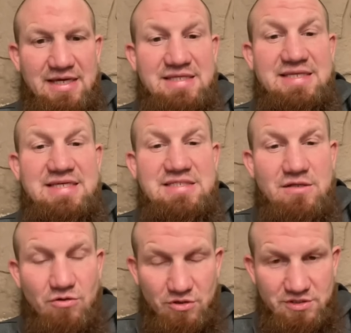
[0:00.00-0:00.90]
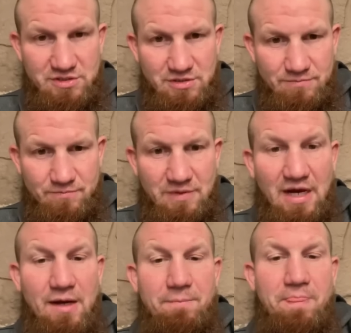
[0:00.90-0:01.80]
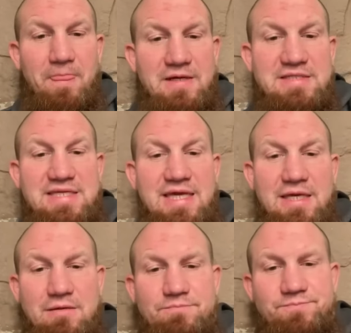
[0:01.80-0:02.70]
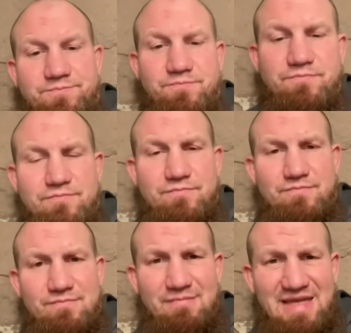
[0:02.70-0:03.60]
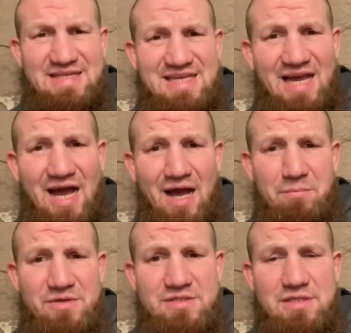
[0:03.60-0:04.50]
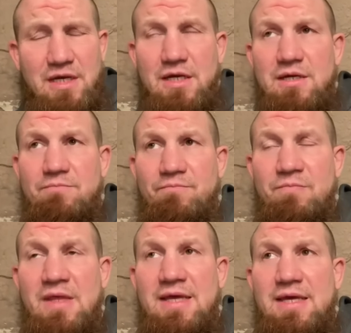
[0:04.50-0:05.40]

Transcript: Diese Leute, ja, die, die haben ähm,